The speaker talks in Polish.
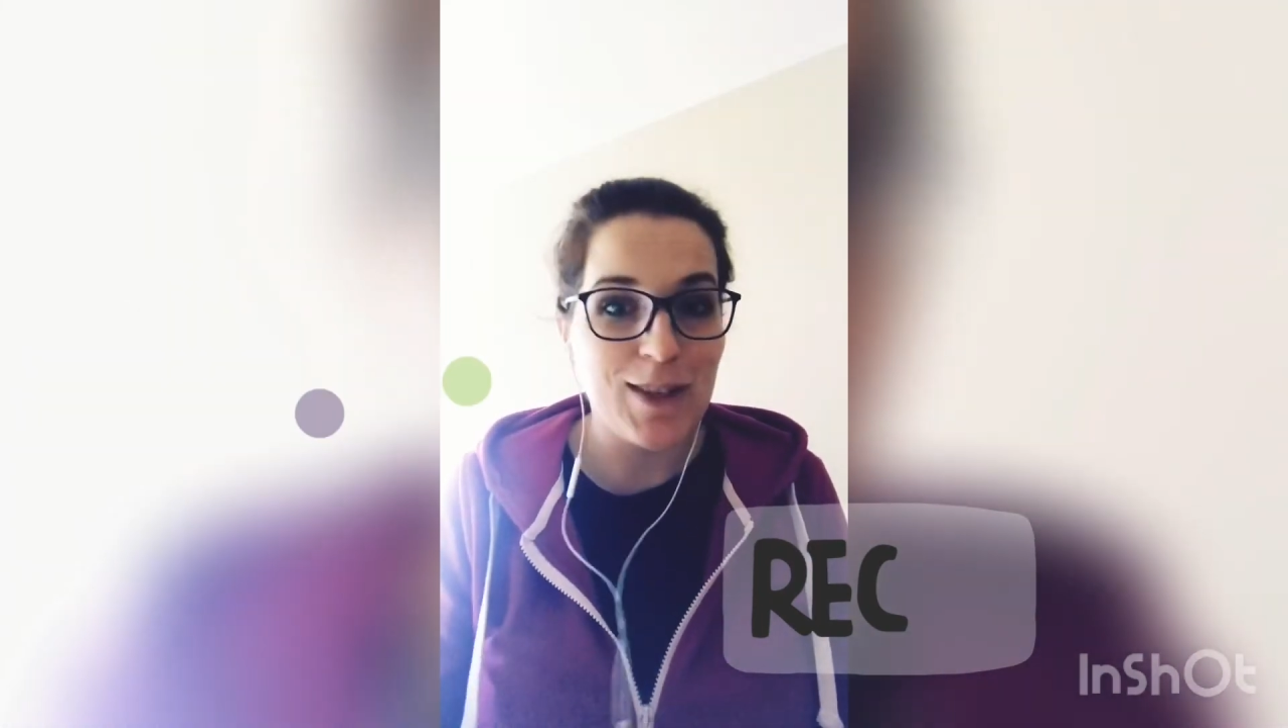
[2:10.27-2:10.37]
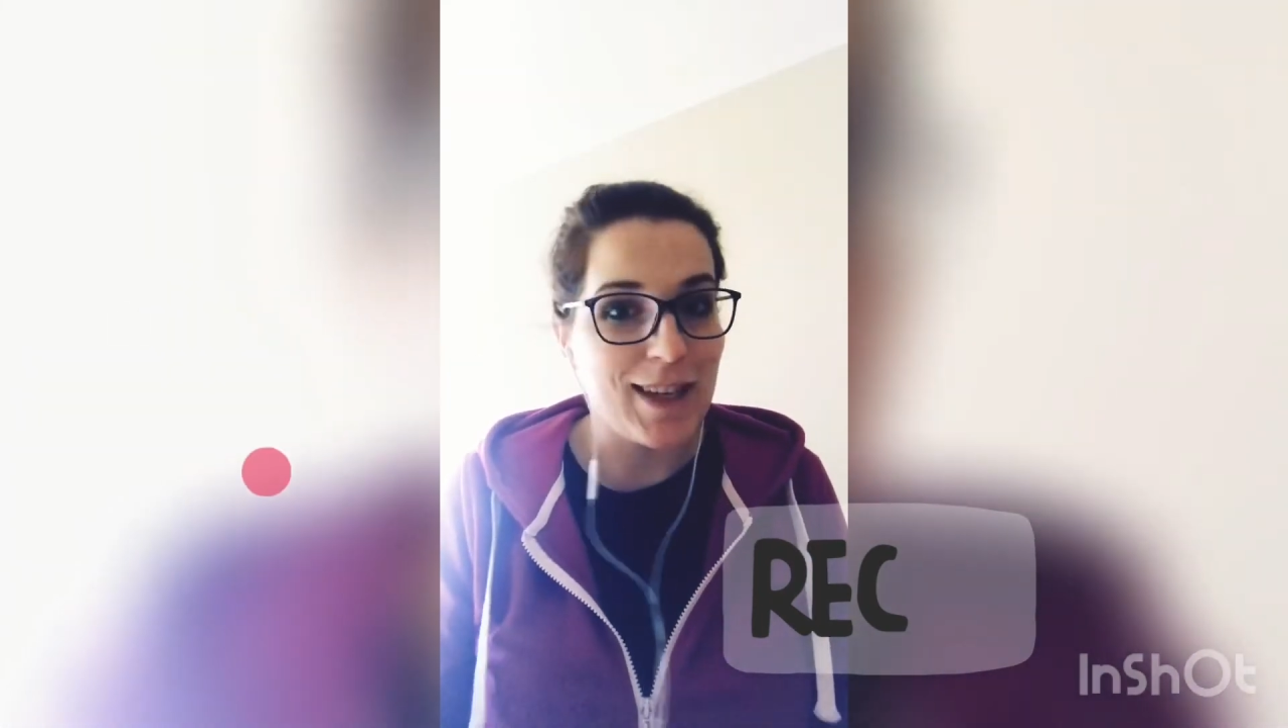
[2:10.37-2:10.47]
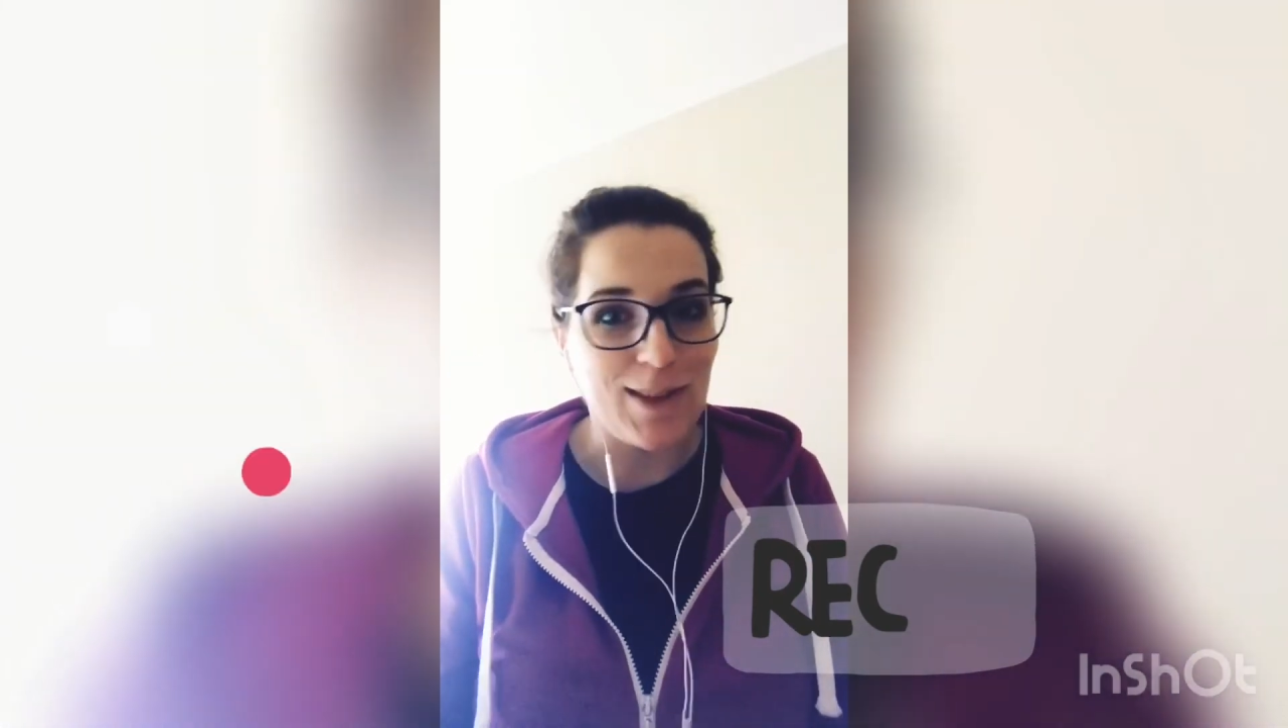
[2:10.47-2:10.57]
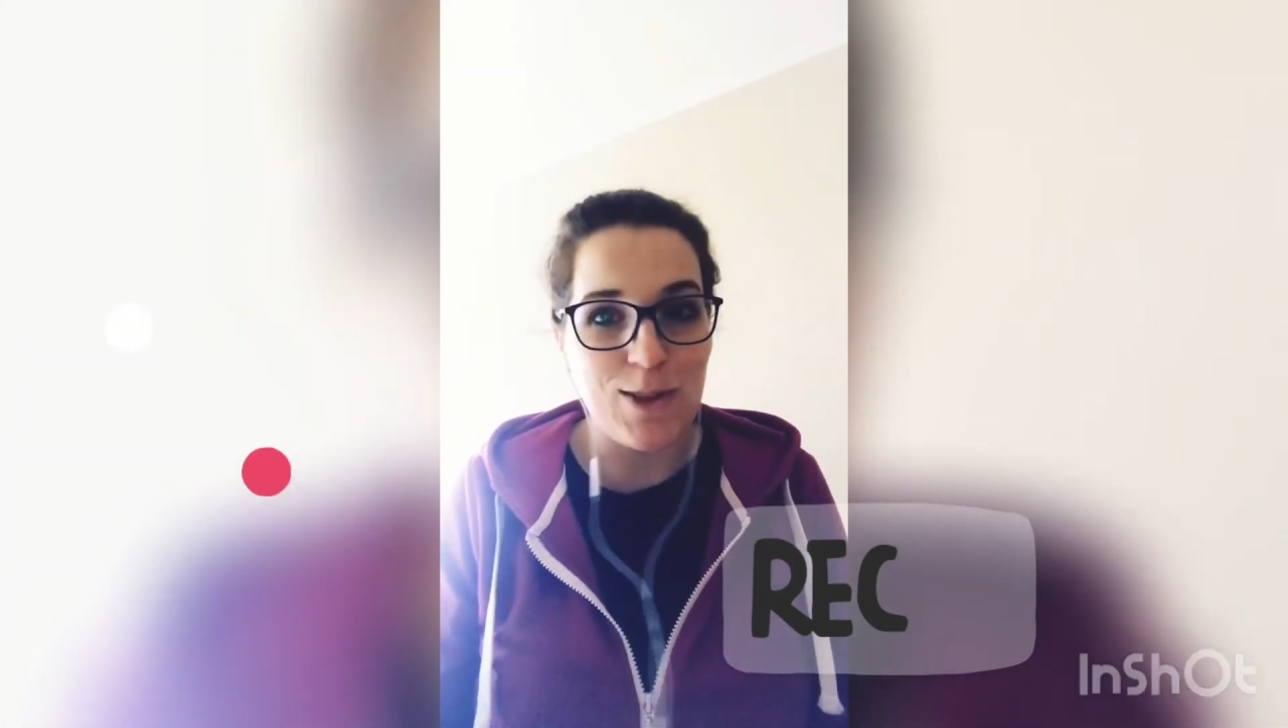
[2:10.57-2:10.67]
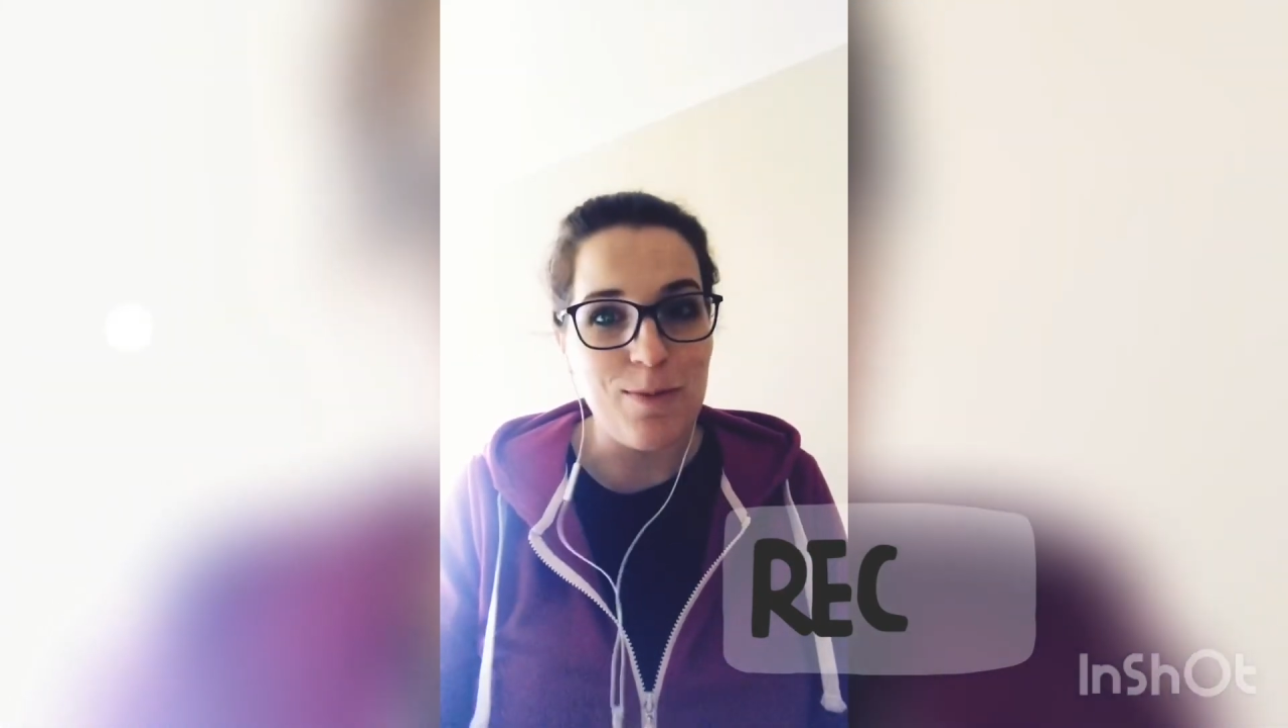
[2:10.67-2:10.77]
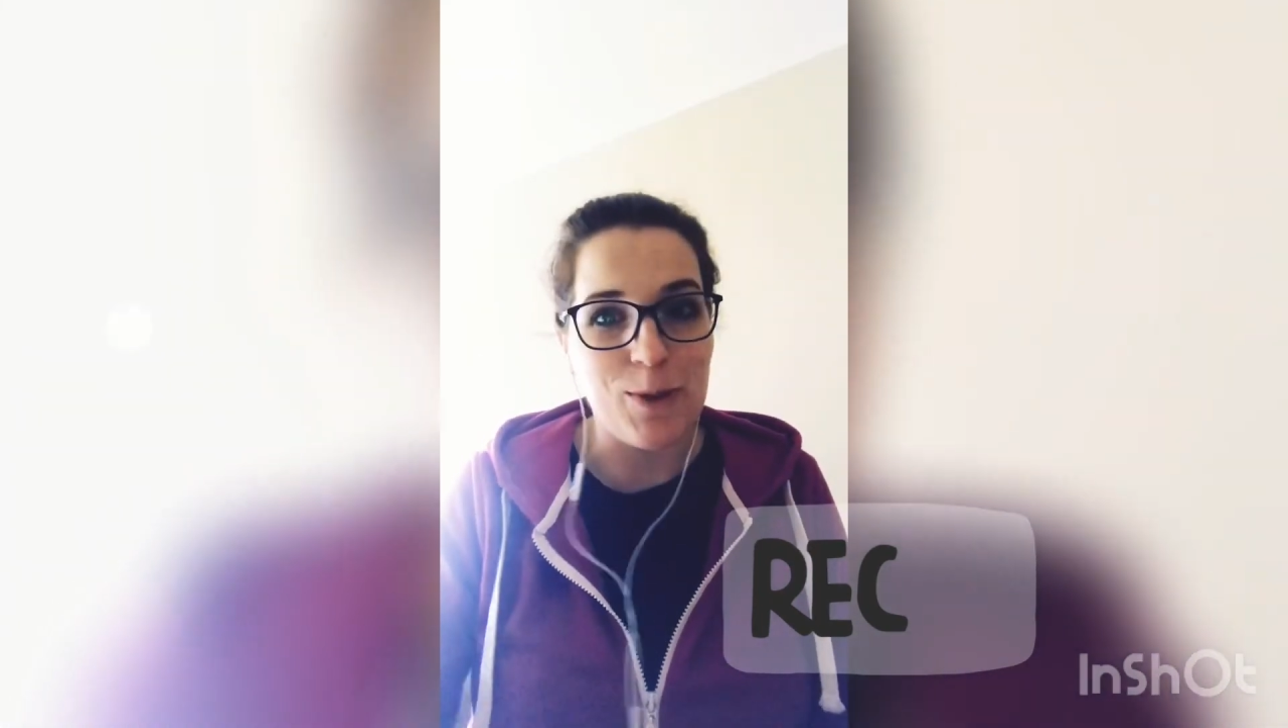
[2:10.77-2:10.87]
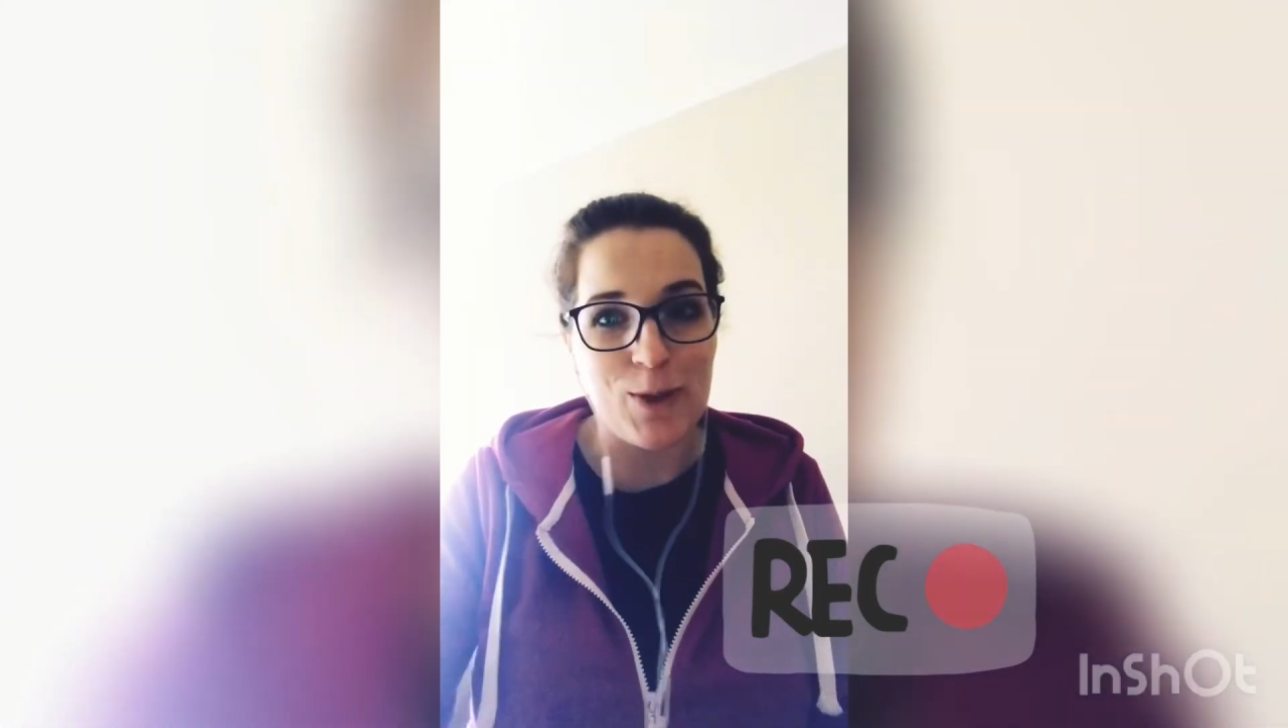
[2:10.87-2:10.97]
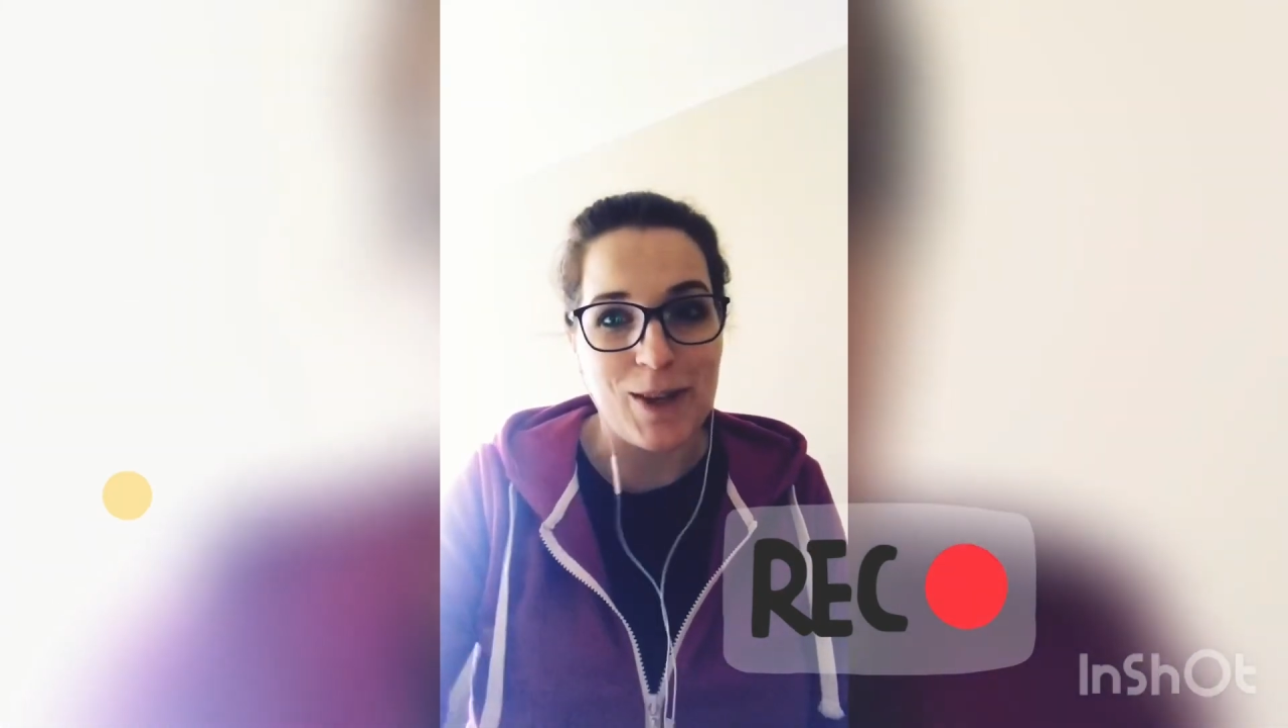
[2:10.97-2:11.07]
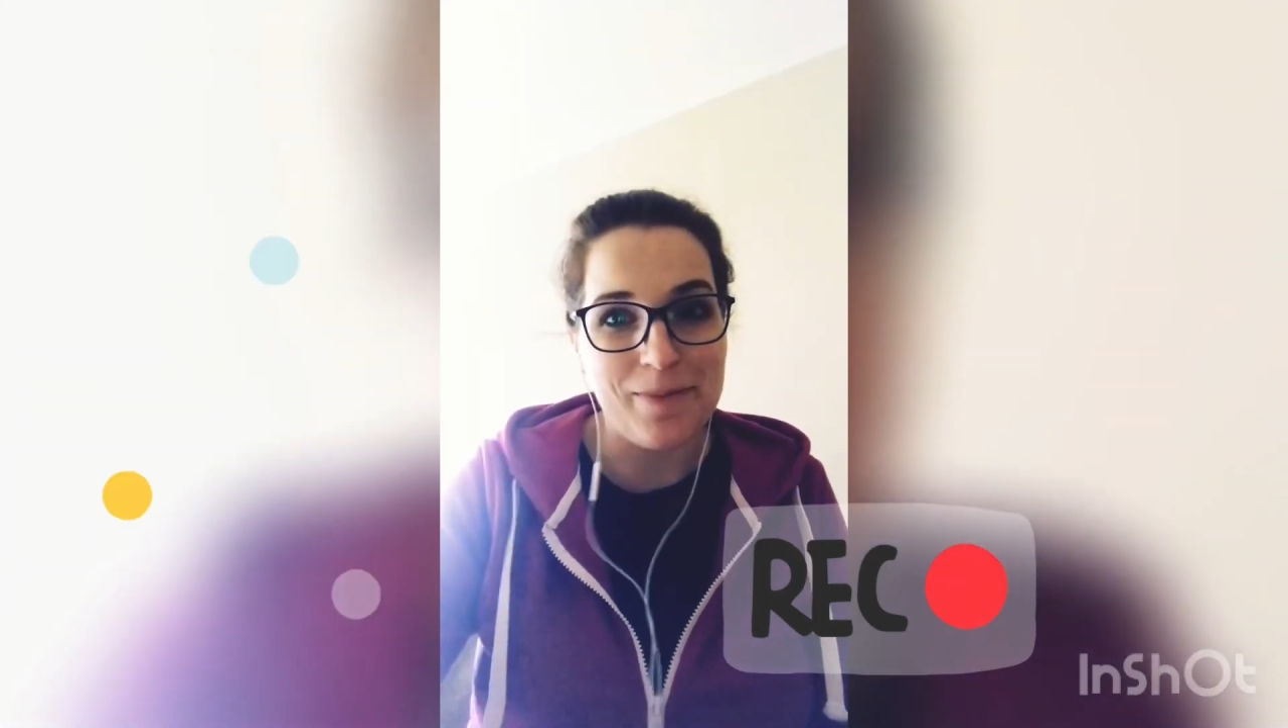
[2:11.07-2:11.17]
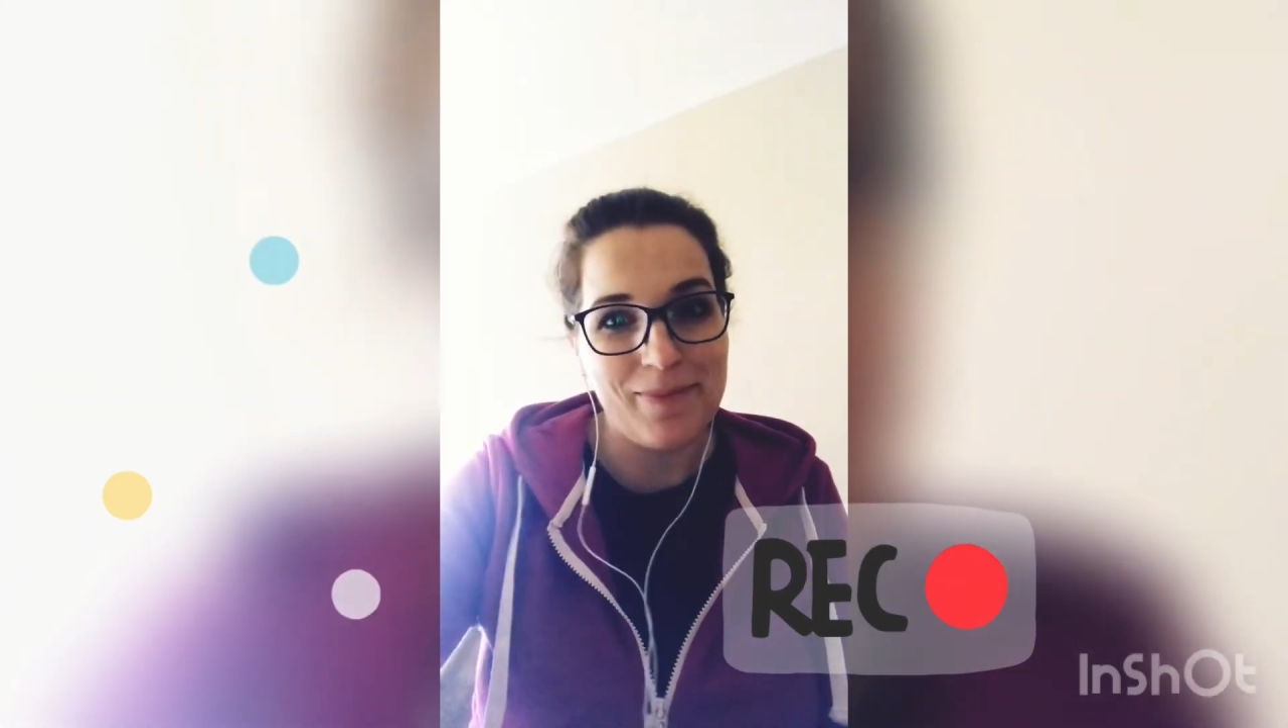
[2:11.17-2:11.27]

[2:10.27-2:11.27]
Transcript: każdy może.